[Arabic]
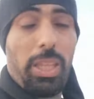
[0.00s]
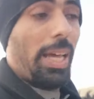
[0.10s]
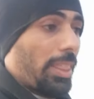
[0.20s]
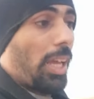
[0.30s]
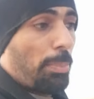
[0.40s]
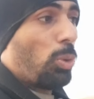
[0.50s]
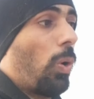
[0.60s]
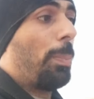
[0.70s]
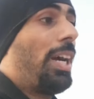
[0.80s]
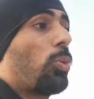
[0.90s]
الثلاث
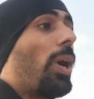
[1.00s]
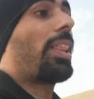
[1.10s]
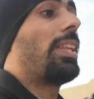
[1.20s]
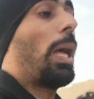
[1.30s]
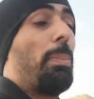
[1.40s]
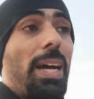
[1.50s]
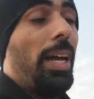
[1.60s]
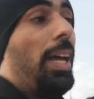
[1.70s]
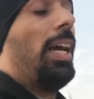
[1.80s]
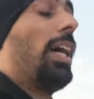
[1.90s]
قبل وبعد واثناء ما
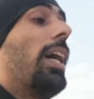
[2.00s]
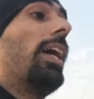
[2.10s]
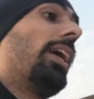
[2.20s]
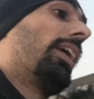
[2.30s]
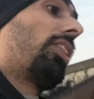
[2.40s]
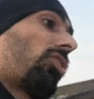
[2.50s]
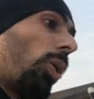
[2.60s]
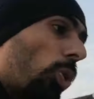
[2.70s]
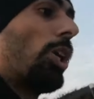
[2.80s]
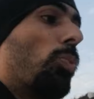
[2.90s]
آه،
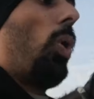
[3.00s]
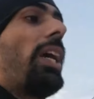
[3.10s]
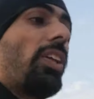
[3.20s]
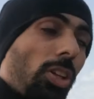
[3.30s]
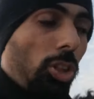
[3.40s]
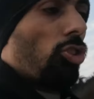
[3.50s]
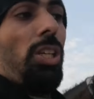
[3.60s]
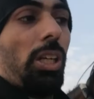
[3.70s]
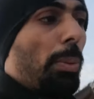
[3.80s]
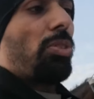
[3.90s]
تسوي شيء معين زي
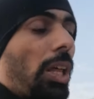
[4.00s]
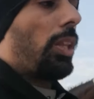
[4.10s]
تشنيع قمص